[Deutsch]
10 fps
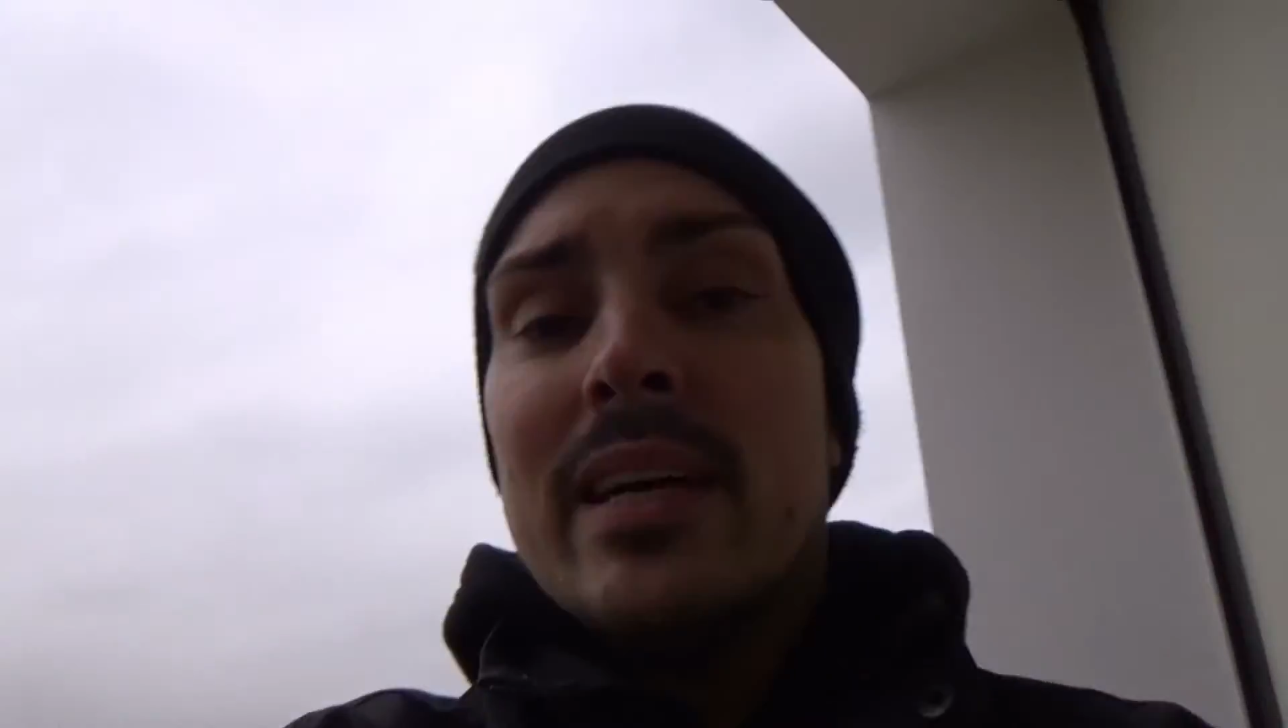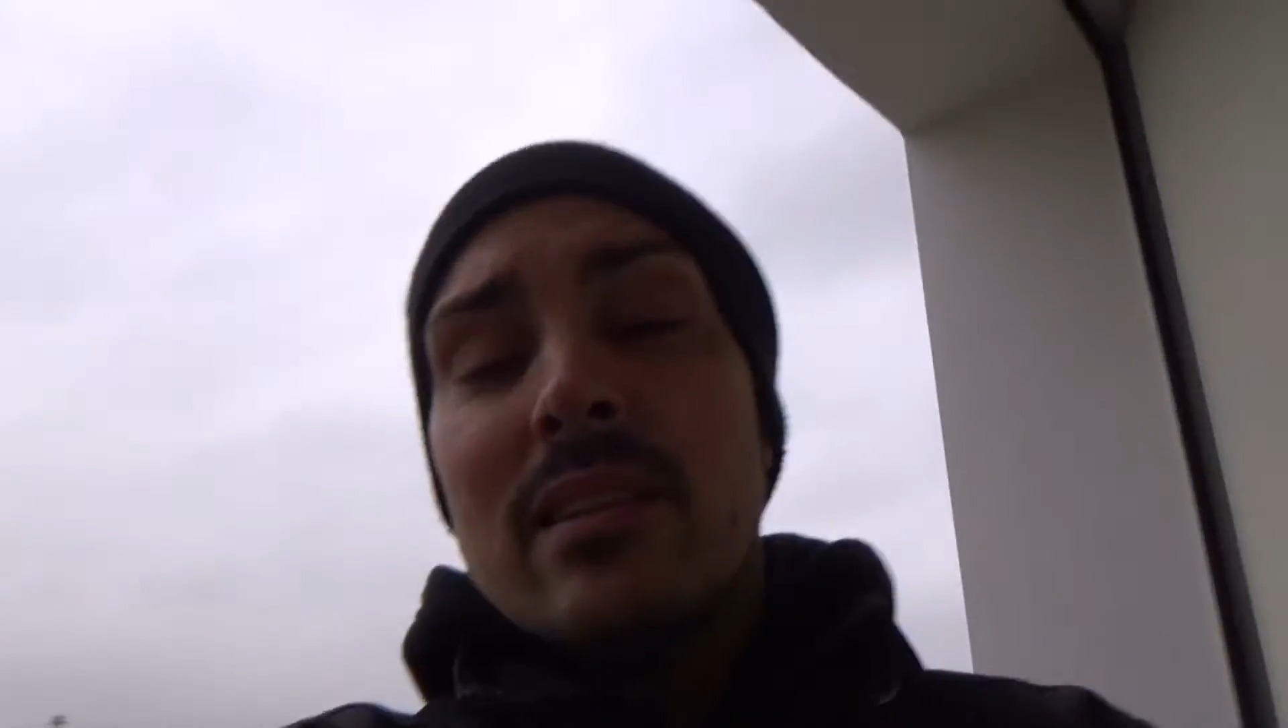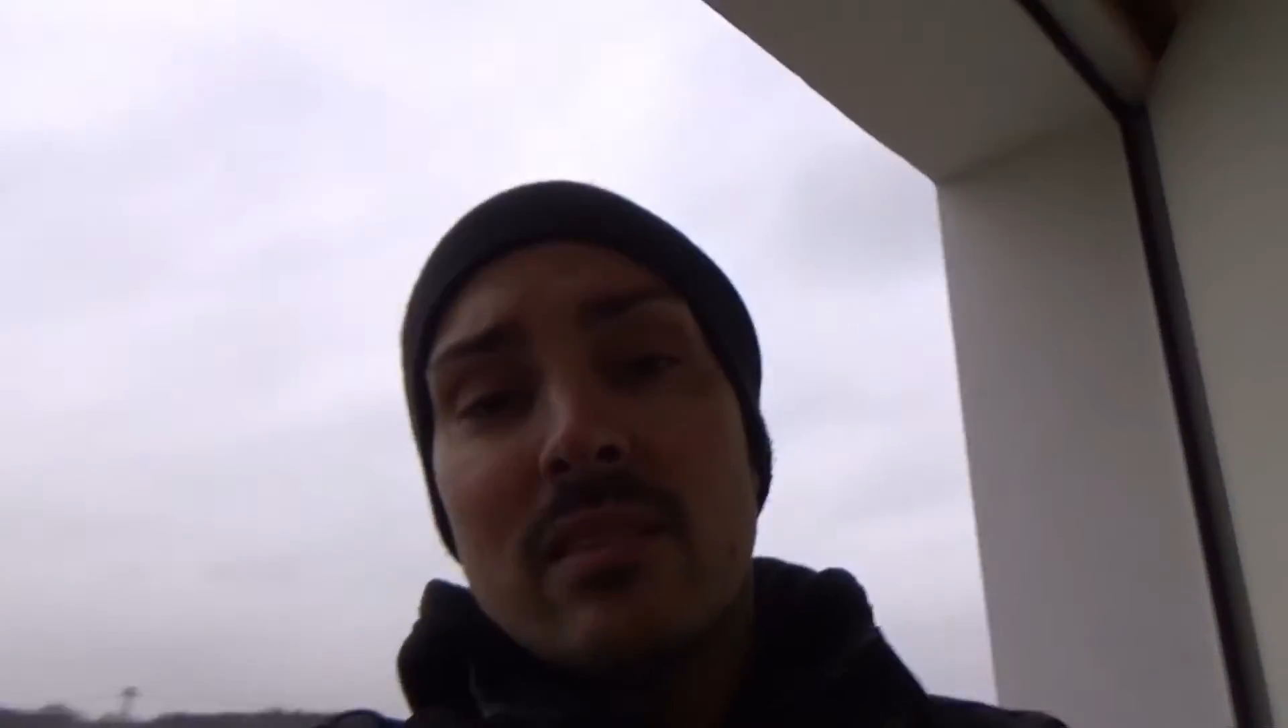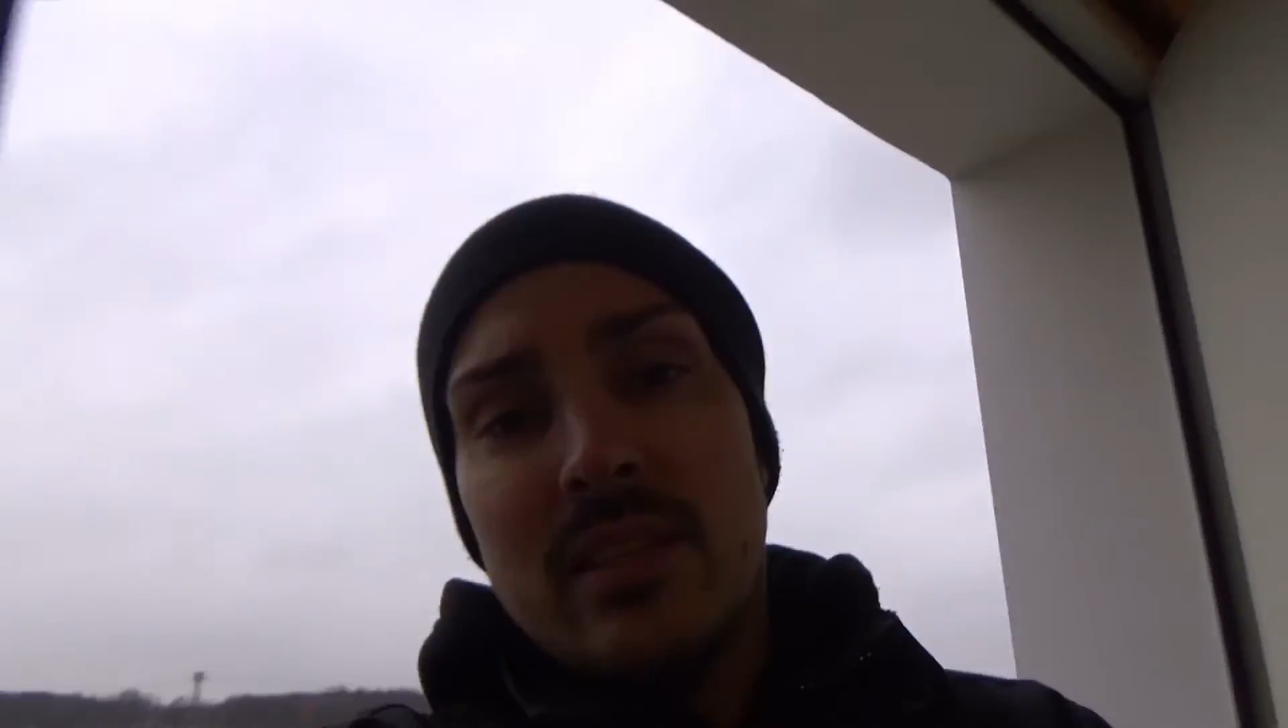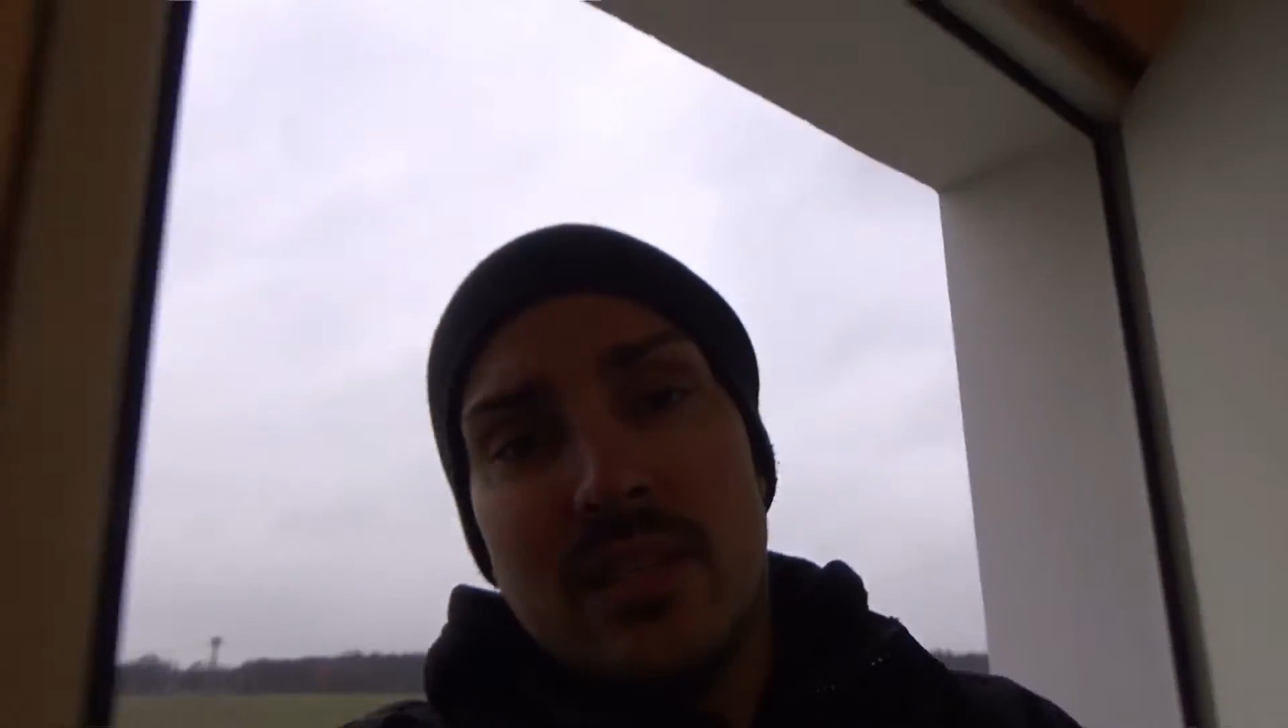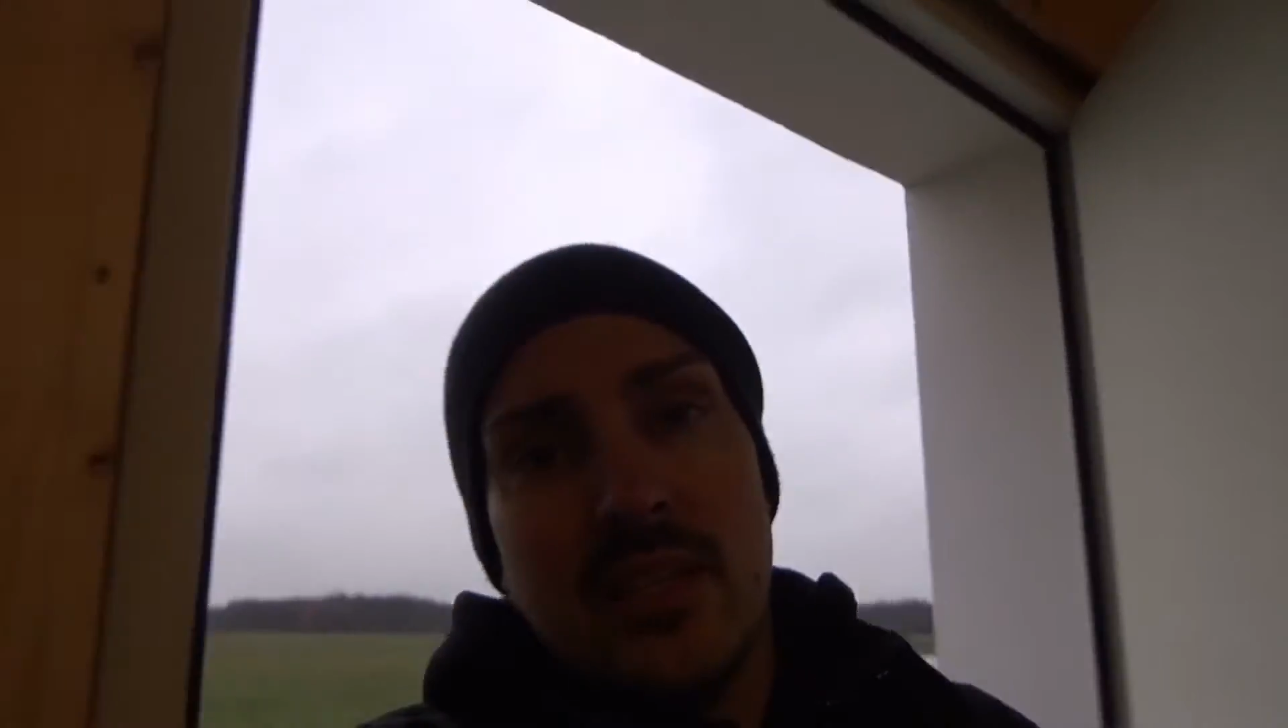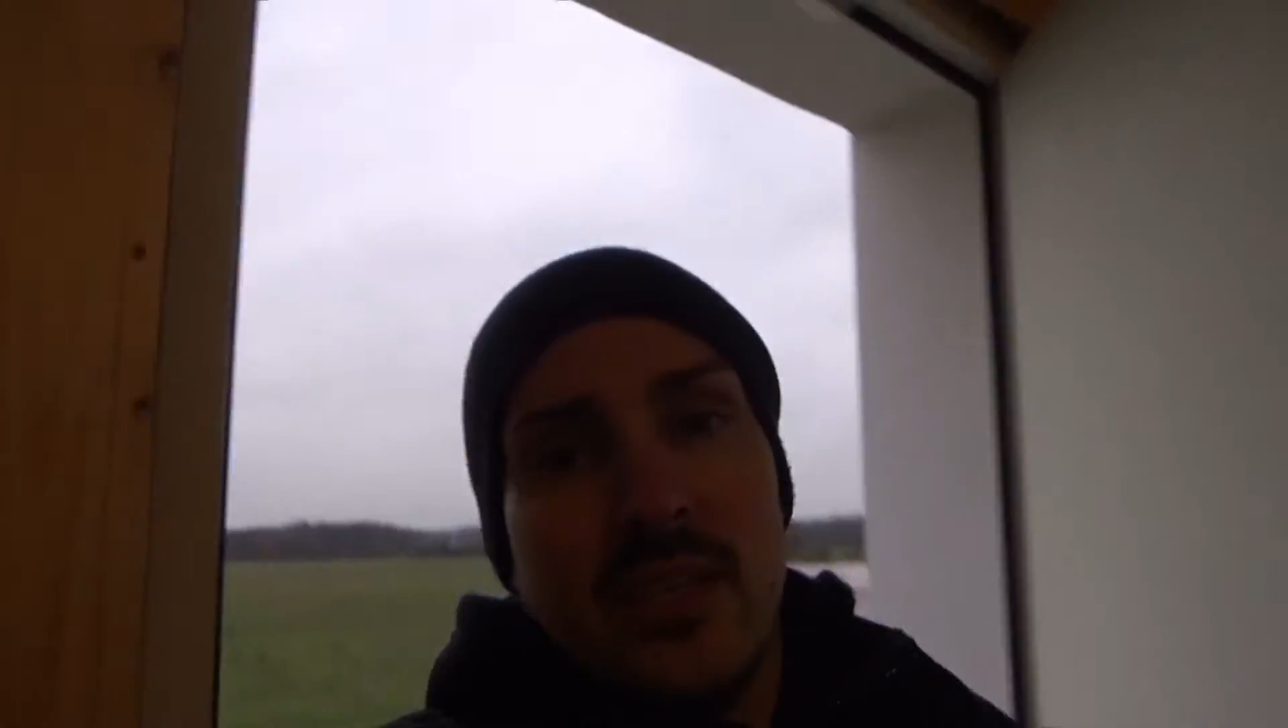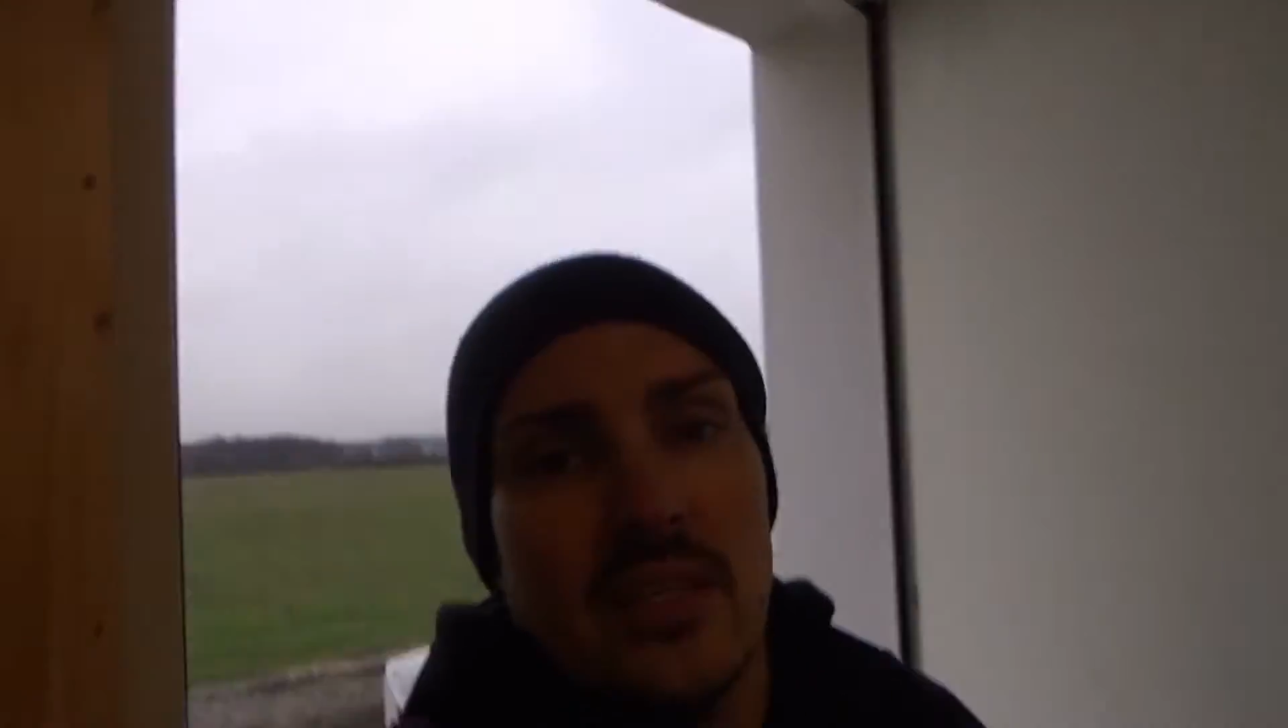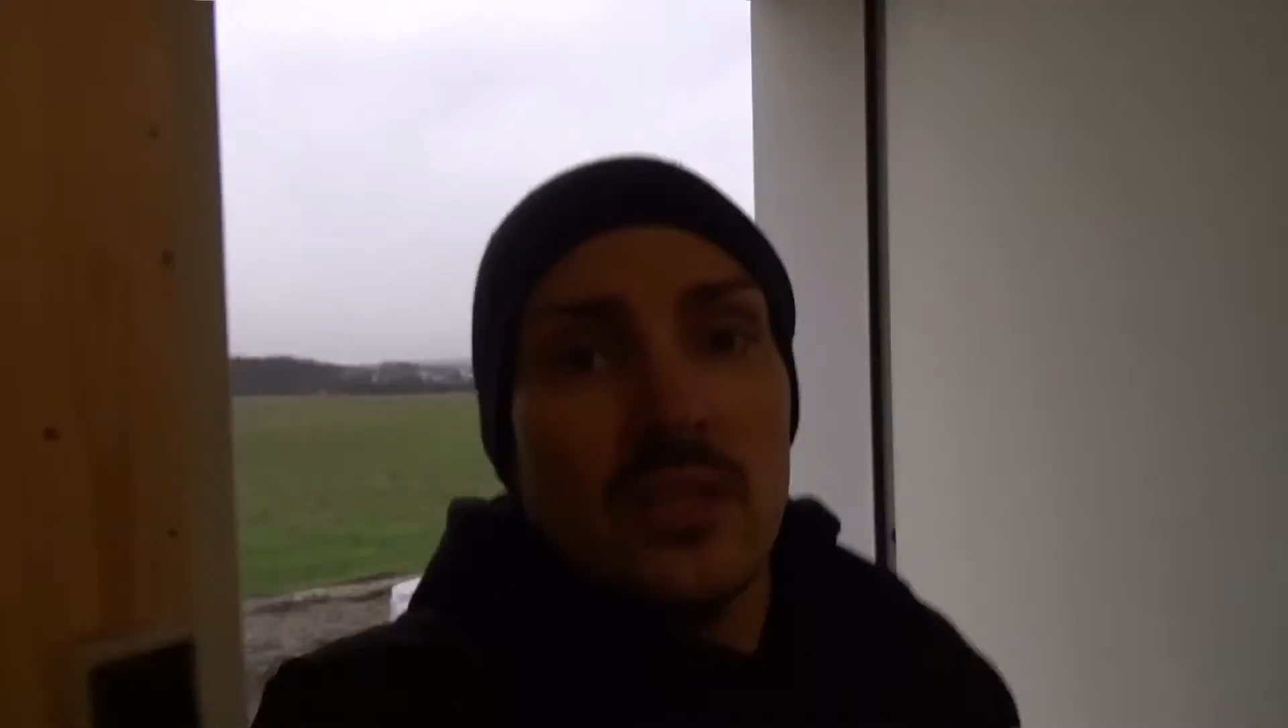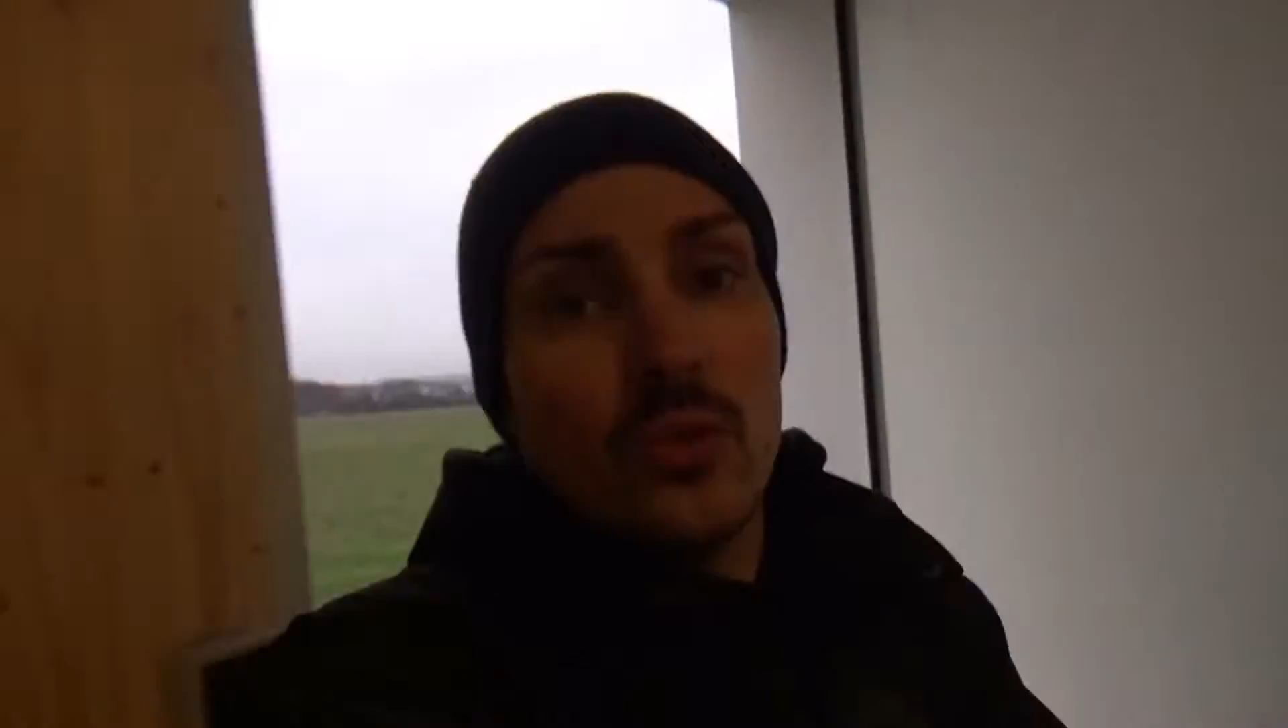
restliche